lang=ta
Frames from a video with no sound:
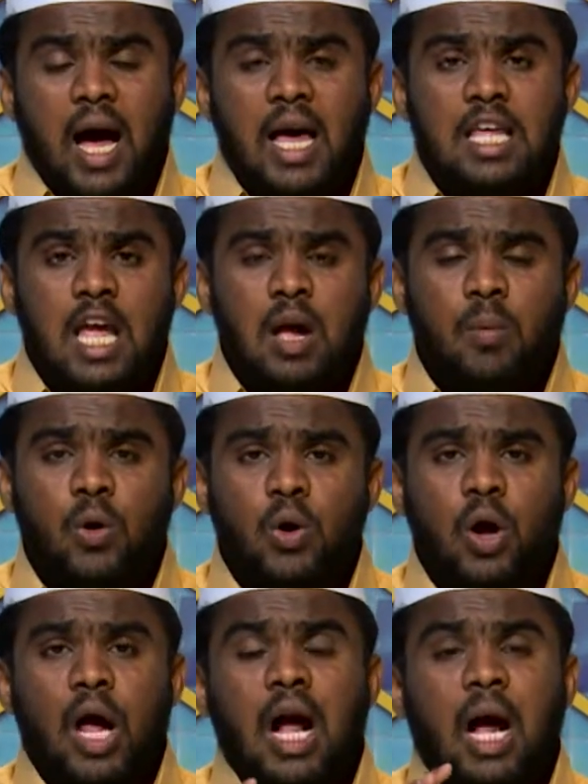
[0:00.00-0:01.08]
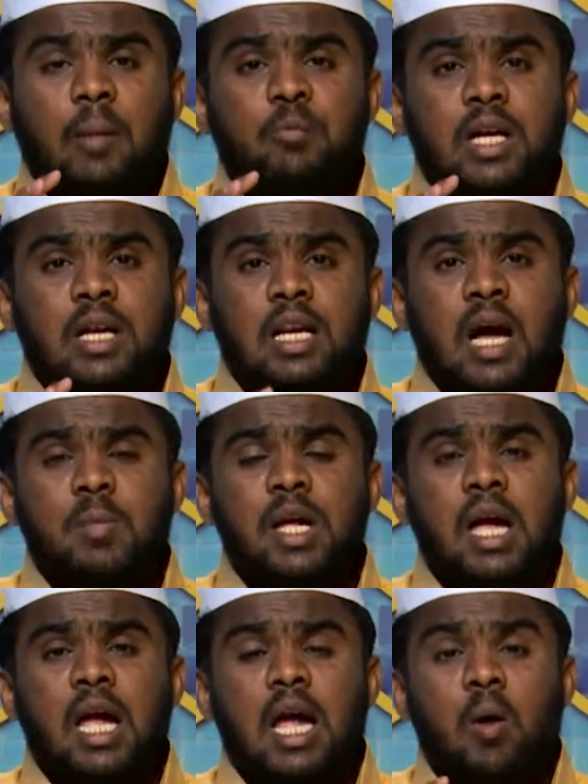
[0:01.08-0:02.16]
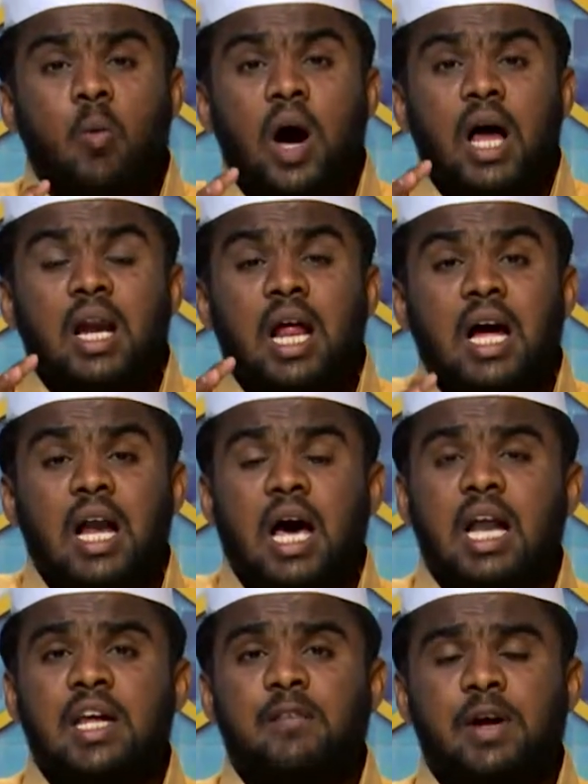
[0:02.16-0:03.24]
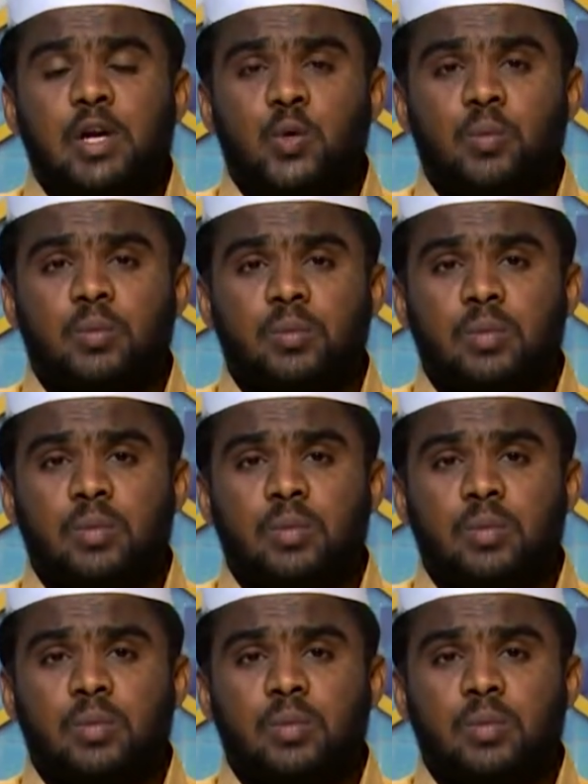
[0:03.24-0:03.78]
அதே போன்ற அந்த நபியை எவ்வாறு நாங்கள் அறிய வேண்டும்